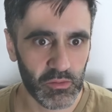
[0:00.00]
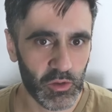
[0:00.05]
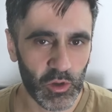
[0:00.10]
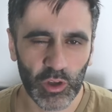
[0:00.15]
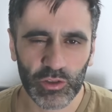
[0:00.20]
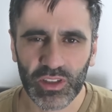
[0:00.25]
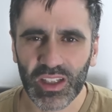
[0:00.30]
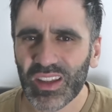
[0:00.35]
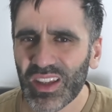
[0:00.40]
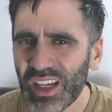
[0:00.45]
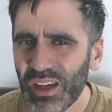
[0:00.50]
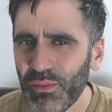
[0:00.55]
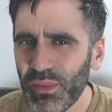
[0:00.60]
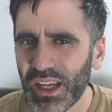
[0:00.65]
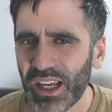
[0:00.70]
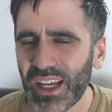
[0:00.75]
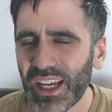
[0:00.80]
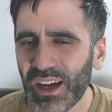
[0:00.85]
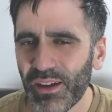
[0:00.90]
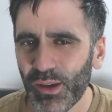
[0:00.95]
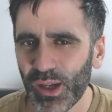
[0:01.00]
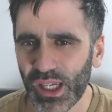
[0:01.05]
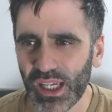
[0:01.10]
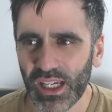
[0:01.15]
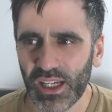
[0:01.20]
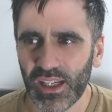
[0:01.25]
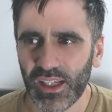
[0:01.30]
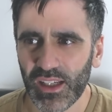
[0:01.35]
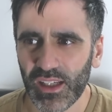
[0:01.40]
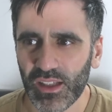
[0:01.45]
los streaming que
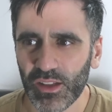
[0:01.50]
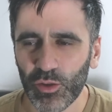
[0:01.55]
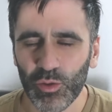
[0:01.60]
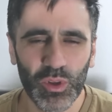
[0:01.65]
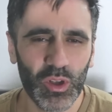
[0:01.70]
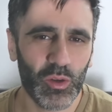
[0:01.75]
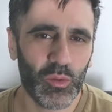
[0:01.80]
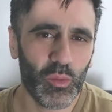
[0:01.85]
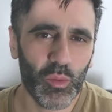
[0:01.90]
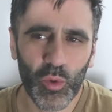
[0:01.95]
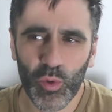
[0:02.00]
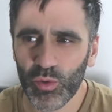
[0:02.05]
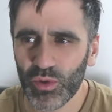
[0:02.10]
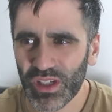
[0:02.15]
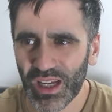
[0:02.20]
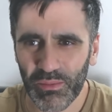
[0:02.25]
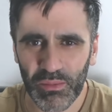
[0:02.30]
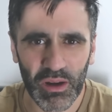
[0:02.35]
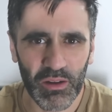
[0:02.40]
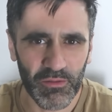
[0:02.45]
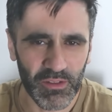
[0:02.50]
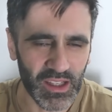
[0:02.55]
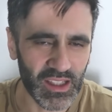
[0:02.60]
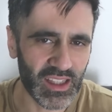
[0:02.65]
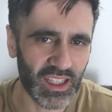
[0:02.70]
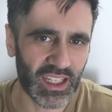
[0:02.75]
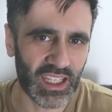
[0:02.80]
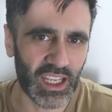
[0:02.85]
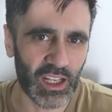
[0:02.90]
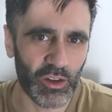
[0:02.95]
había tuvieron muchas más
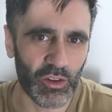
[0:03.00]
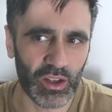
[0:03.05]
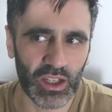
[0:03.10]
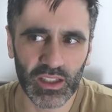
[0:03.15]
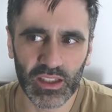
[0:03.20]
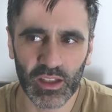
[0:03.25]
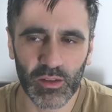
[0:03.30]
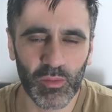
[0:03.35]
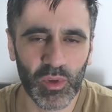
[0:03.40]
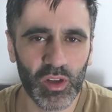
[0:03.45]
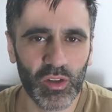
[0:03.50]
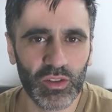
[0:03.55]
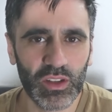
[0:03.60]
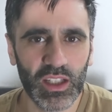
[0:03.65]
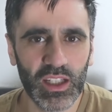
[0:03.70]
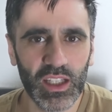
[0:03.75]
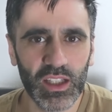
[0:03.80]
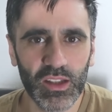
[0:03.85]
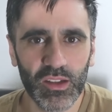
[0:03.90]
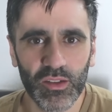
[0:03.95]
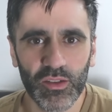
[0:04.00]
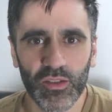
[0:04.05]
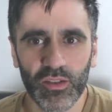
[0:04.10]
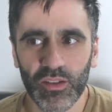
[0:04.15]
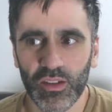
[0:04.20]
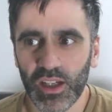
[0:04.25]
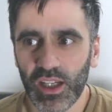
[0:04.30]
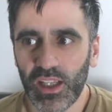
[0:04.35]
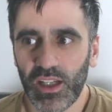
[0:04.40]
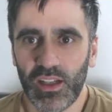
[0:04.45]
vistas que lo que terminó
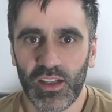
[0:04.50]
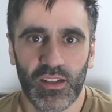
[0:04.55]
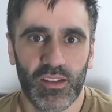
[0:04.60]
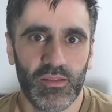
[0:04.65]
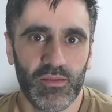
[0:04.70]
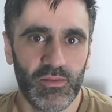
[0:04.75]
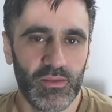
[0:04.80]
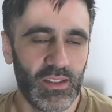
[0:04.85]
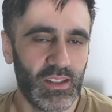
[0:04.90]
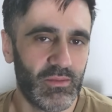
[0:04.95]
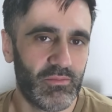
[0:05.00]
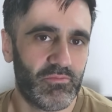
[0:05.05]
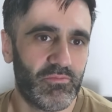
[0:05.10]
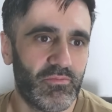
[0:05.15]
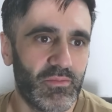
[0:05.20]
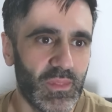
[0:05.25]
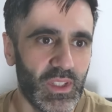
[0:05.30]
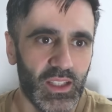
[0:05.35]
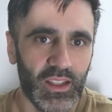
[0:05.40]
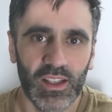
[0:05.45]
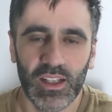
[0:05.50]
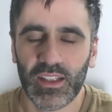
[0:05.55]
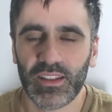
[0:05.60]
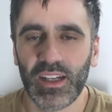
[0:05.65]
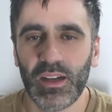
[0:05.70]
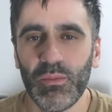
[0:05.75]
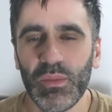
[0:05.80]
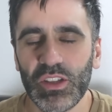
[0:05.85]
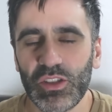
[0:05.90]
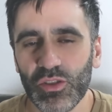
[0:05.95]
teniendo la
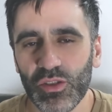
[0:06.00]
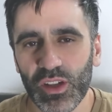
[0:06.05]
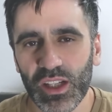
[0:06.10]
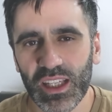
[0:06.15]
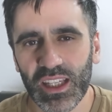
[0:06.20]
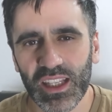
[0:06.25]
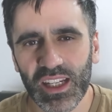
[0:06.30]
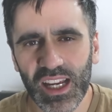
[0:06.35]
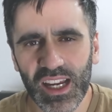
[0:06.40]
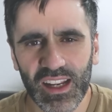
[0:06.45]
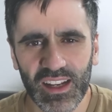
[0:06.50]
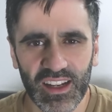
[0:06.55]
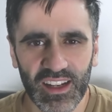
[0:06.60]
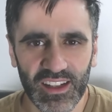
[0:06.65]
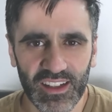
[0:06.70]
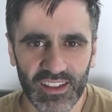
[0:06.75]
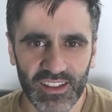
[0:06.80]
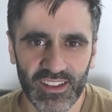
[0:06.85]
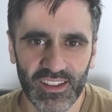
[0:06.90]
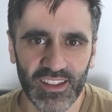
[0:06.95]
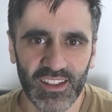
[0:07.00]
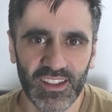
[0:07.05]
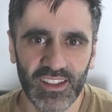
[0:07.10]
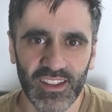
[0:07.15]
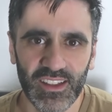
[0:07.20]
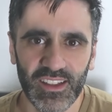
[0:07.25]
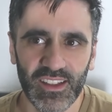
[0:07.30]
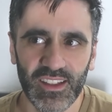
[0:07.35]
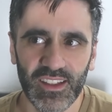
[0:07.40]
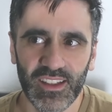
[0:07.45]
transmisión original.
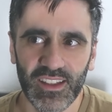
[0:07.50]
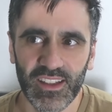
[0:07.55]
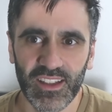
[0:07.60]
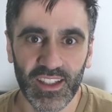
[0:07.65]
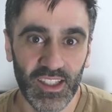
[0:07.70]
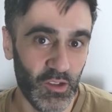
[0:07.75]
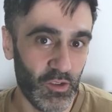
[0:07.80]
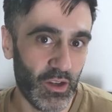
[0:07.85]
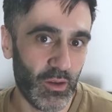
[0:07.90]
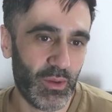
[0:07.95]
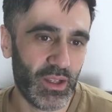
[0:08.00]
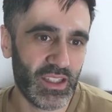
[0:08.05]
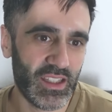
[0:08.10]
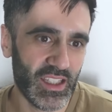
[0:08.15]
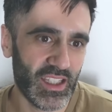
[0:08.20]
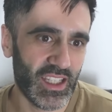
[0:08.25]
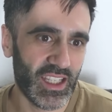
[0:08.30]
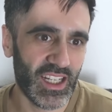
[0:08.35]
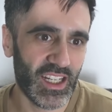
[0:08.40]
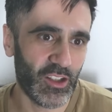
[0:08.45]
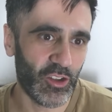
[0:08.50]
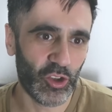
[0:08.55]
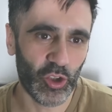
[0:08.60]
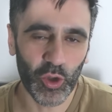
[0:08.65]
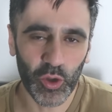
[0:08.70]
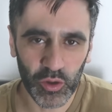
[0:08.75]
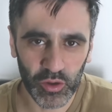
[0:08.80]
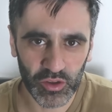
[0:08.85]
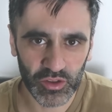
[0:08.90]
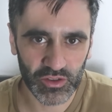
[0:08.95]
Y obviamente eran
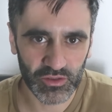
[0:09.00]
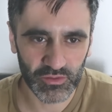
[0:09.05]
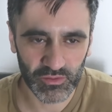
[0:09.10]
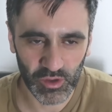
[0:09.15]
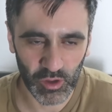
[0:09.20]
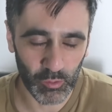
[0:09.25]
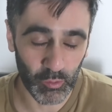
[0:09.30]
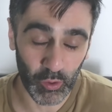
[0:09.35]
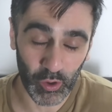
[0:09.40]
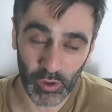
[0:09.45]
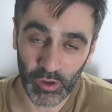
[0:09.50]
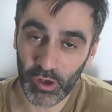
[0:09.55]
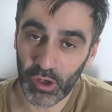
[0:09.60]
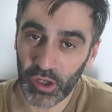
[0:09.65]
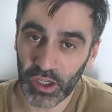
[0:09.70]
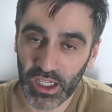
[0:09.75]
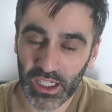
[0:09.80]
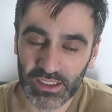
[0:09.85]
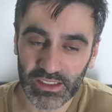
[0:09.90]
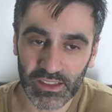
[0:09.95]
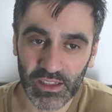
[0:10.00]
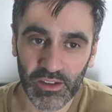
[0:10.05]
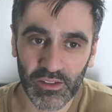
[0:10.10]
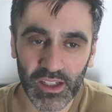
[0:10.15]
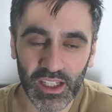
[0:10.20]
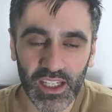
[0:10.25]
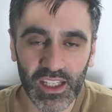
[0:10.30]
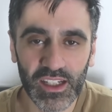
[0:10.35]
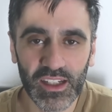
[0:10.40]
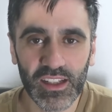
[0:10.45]
todos, los por lo menos que les iba
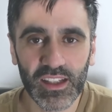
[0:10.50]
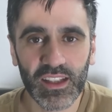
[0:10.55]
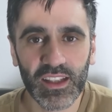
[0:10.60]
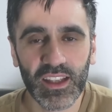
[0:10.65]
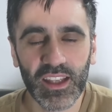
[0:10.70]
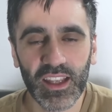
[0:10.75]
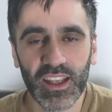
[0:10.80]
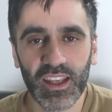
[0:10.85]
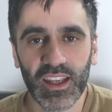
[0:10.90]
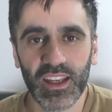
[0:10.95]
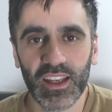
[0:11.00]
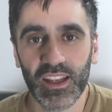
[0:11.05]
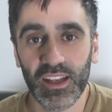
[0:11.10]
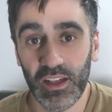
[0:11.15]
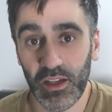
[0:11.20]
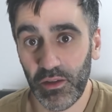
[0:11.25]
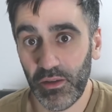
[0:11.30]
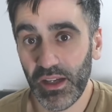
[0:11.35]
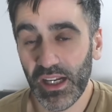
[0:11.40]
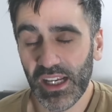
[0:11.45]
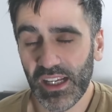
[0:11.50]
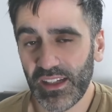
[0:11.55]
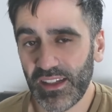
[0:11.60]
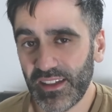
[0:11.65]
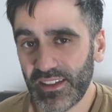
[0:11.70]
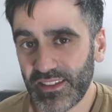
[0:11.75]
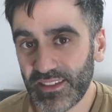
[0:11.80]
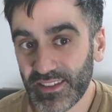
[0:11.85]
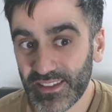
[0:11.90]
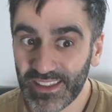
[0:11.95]
bien, eh,
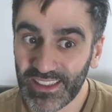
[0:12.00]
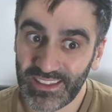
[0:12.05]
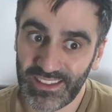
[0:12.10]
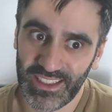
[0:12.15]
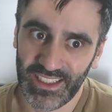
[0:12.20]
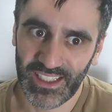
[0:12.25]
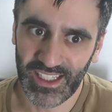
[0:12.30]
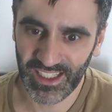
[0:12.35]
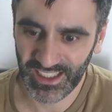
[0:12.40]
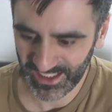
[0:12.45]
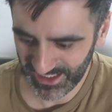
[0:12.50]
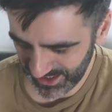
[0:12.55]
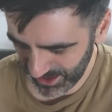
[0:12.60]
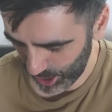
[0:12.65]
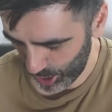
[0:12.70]
liberales. Así que,